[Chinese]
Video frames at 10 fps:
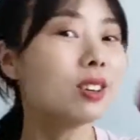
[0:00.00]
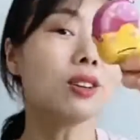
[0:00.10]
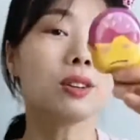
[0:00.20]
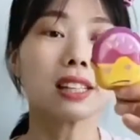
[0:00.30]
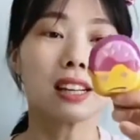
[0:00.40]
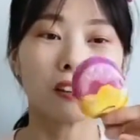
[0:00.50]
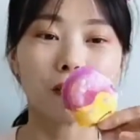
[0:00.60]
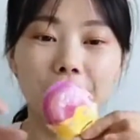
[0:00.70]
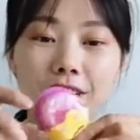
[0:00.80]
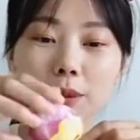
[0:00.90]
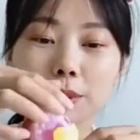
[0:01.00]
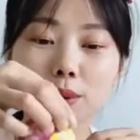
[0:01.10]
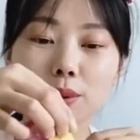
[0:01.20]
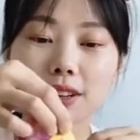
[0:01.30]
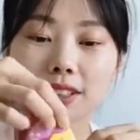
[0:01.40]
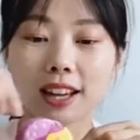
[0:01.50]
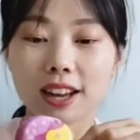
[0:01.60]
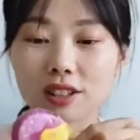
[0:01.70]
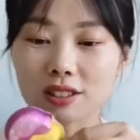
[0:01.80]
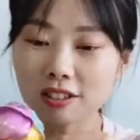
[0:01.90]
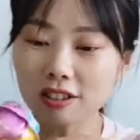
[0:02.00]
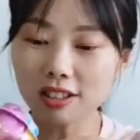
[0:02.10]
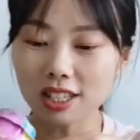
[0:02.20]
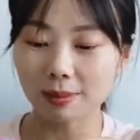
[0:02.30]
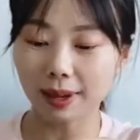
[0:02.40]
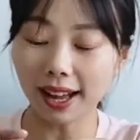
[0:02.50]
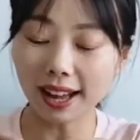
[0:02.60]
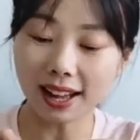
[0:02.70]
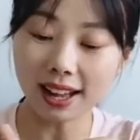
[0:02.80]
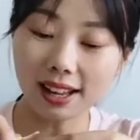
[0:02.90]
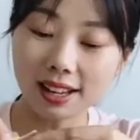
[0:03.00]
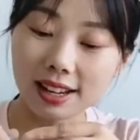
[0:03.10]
红的肥冰棍儿开始吃起吧。